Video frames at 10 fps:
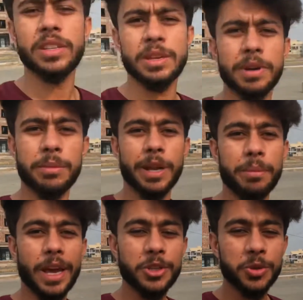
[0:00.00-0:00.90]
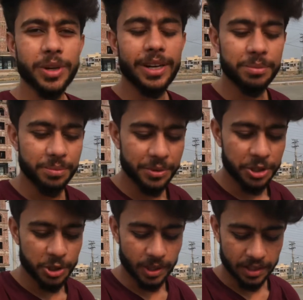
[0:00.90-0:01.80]
इसके बाद हमारा मैच होगा
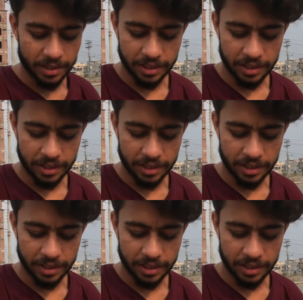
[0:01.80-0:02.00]
इन शाला